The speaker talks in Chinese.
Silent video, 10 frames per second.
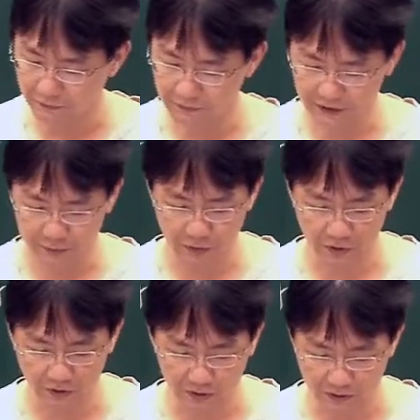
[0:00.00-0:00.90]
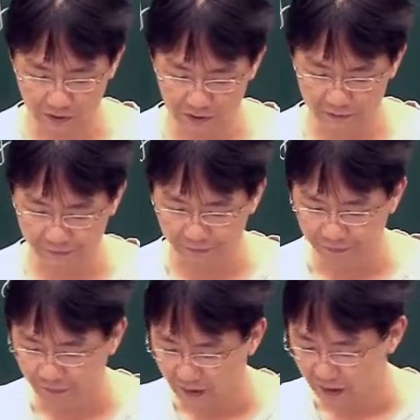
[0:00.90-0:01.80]
fixed point 哦，
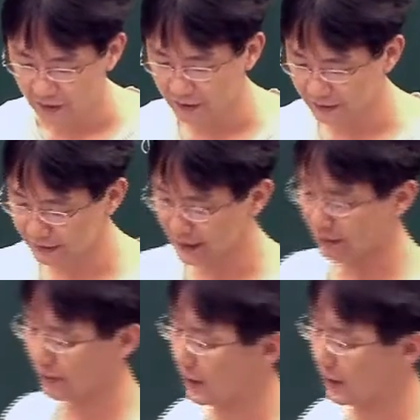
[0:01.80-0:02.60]
然后接下来就